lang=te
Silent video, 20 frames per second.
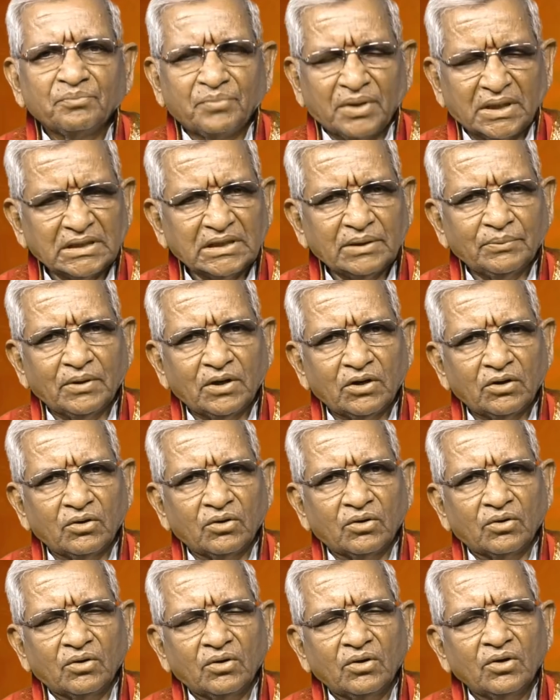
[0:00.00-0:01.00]

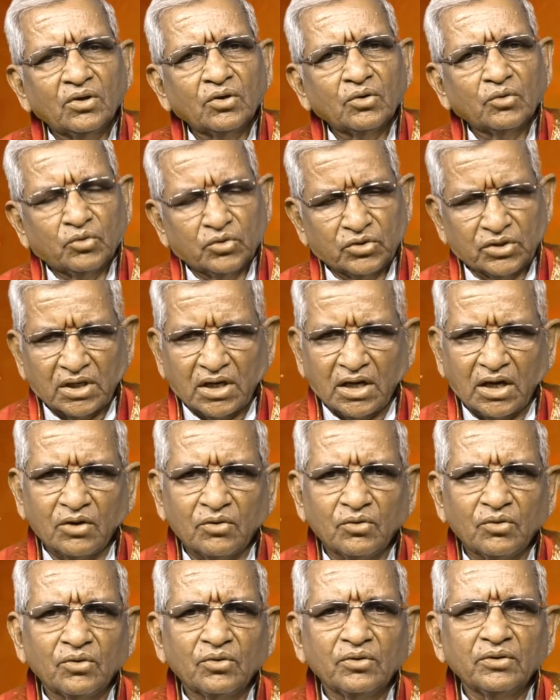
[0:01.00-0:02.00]
పంచమంలో
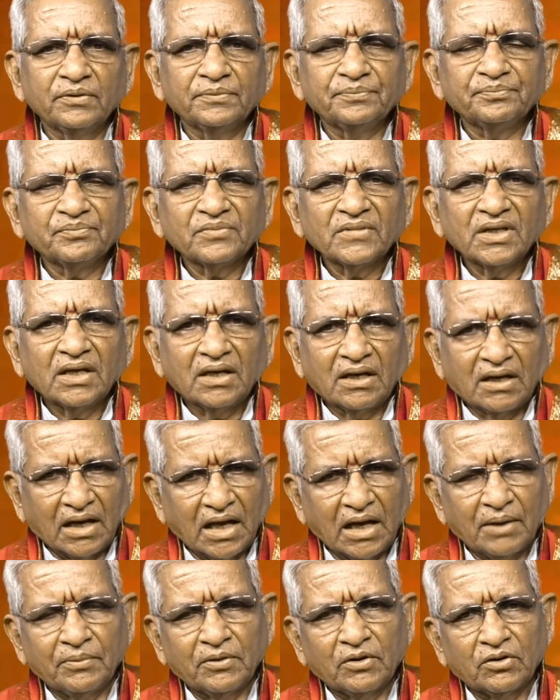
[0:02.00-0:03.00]
కుజరాహువులు
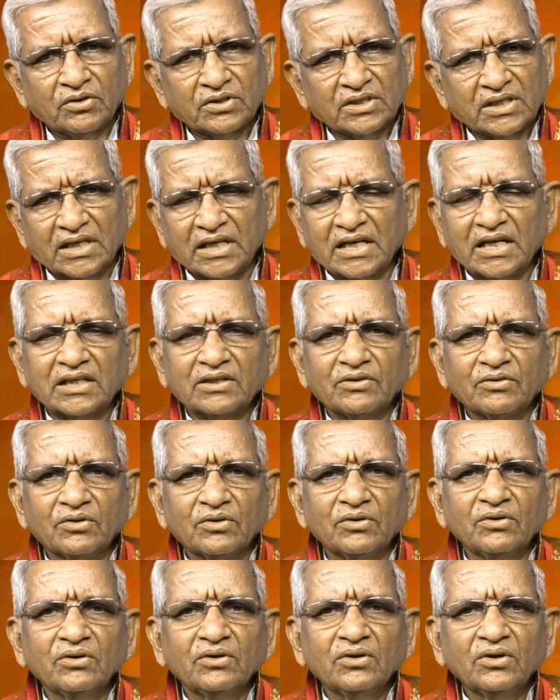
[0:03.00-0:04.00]
లాభంలో
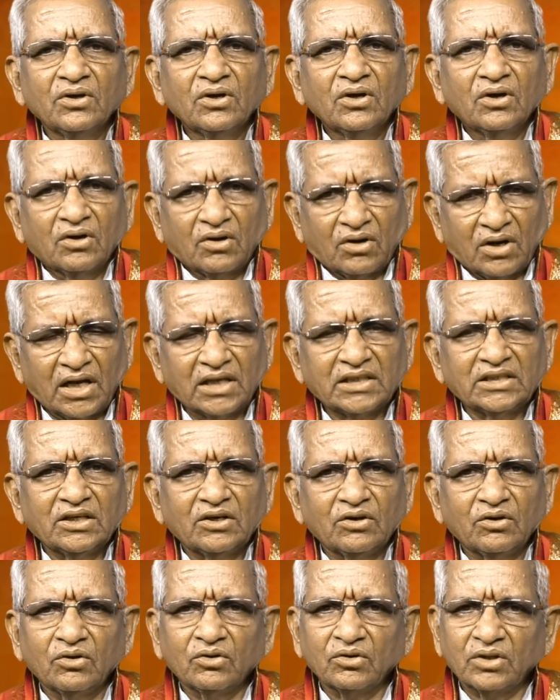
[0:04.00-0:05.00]
శనికేతువులు
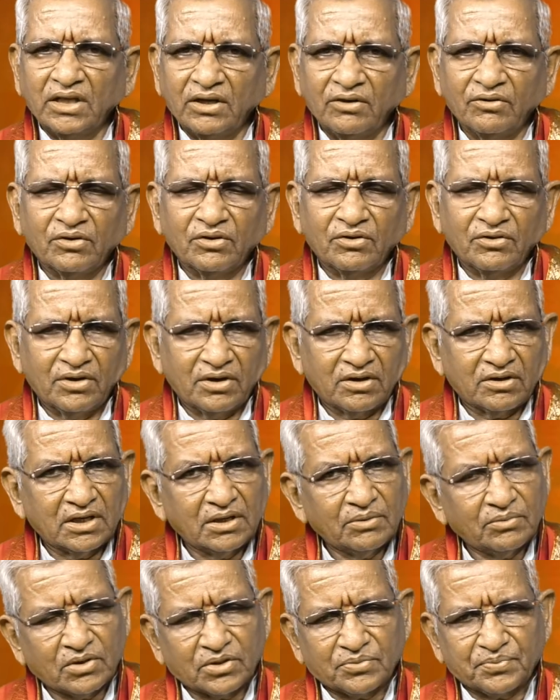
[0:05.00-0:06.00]
రాజ్యంలో దేవగురు
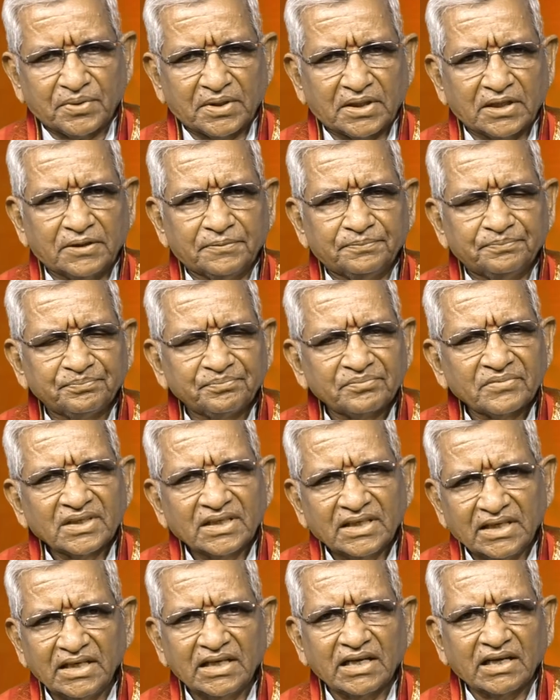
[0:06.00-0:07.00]
అయినటువంటి బృహస్పతి
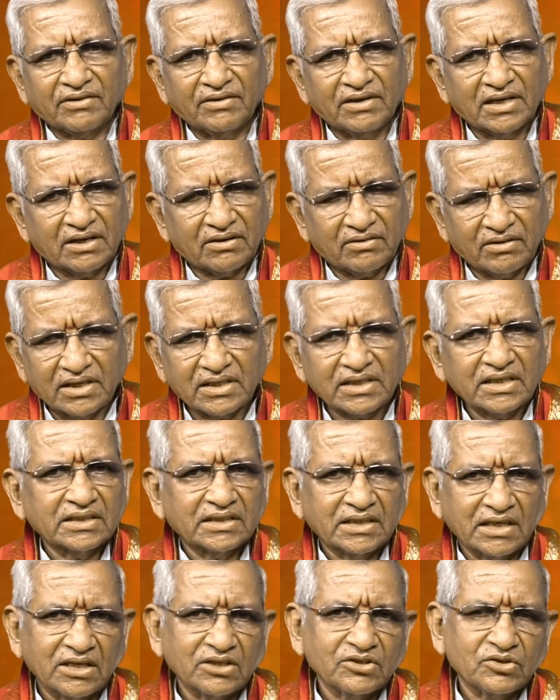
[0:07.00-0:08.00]
ఈ రకమైనటువంటి
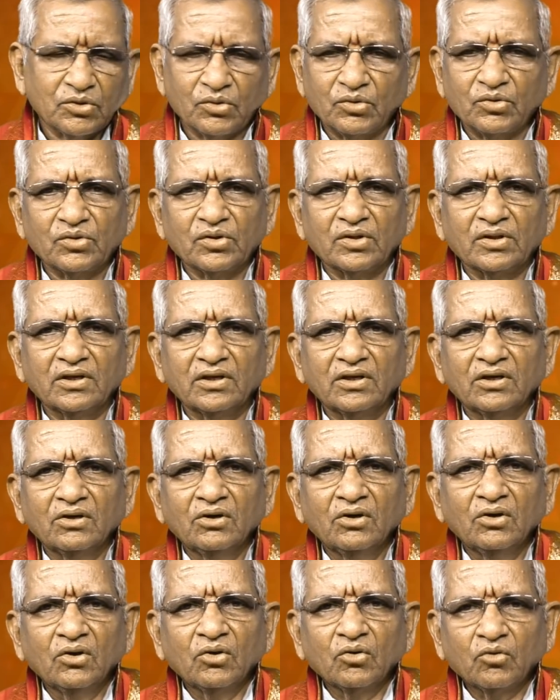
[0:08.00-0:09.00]
సంచారం జరుగుతుంది
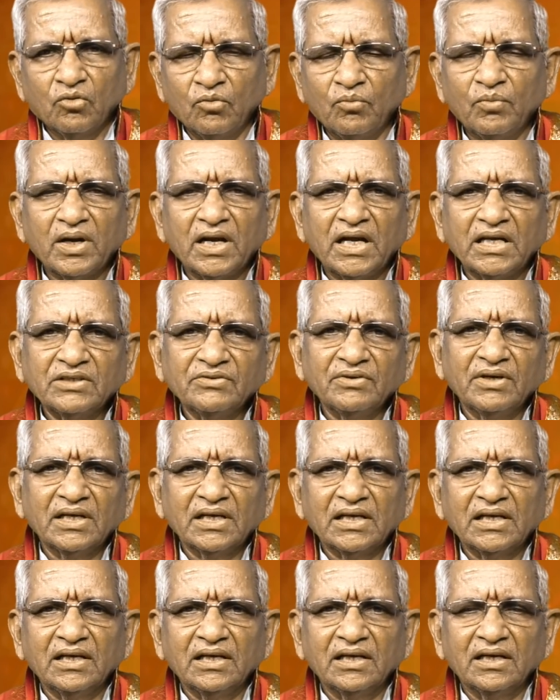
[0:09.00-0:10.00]
కుంభరాశి
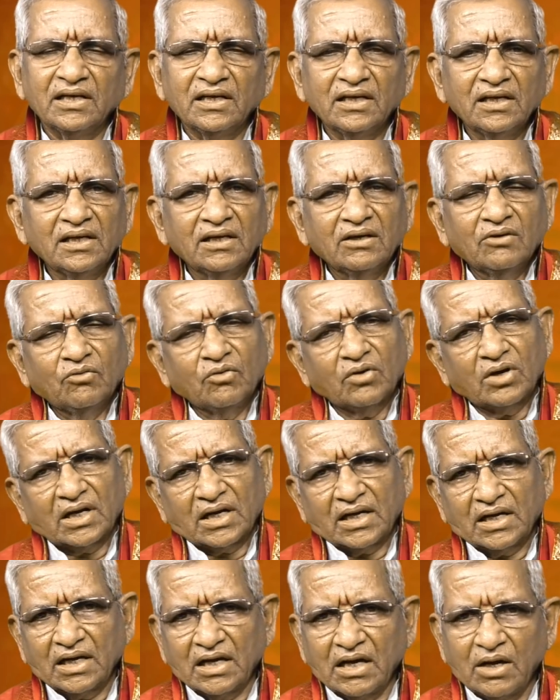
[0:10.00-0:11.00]
వారికి ఒక
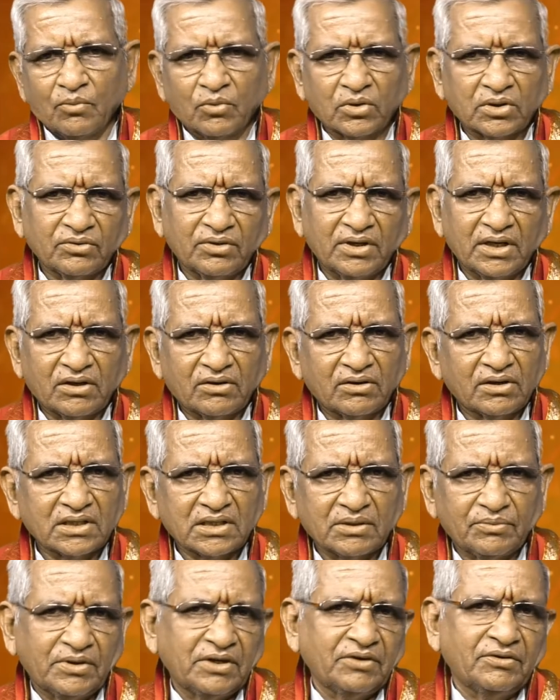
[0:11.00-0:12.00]
రకంగా అమృతమైనటువంటి
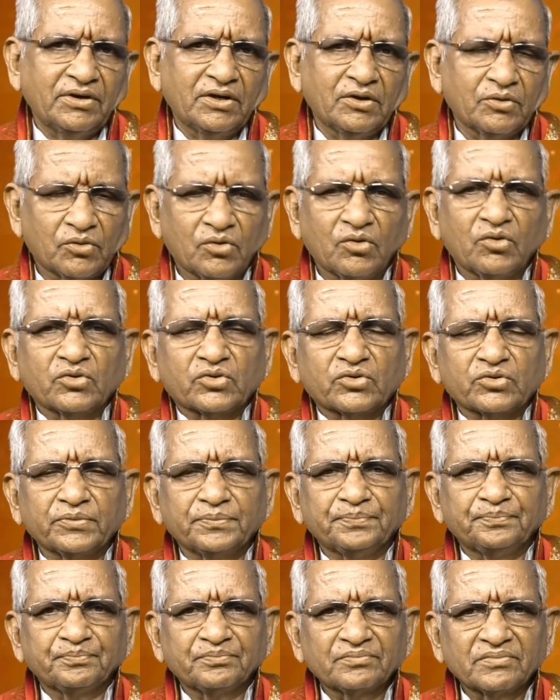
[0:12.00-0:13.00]
సమయమే అనుకోవచ్చు
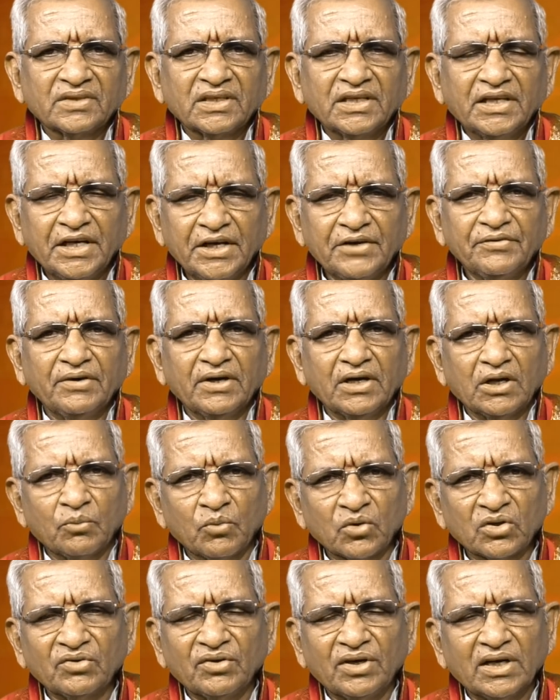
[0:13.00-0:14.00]
ఇటువంటి
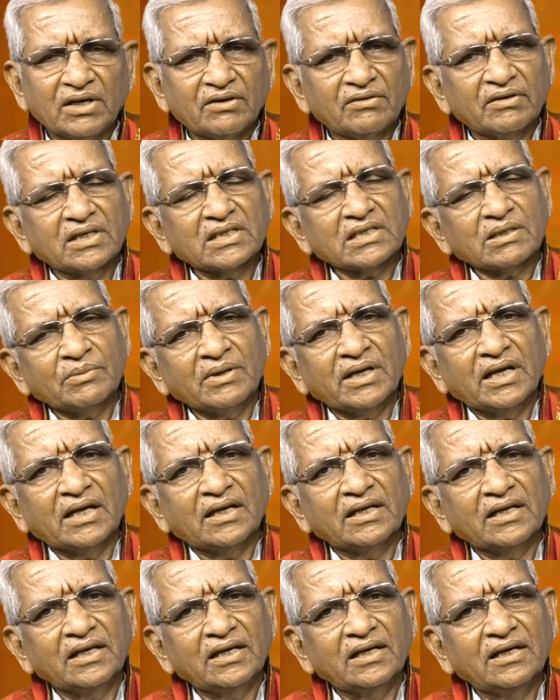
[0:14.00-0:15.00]
అమృతమైనటువంటి
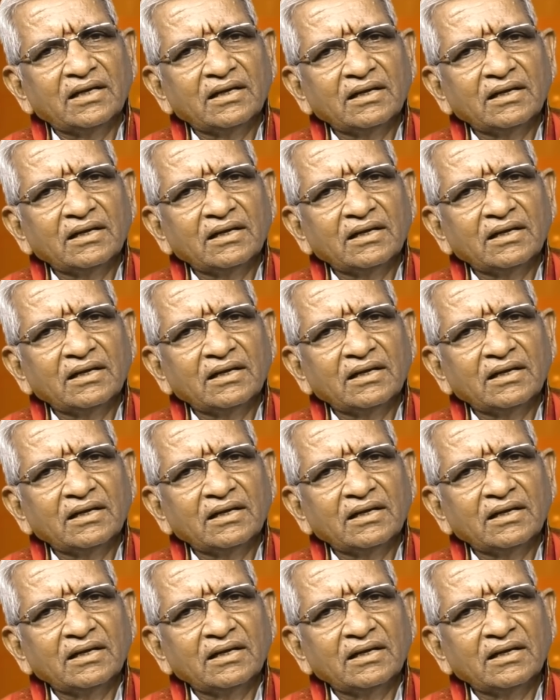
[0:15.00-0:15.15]
సమయాన్ని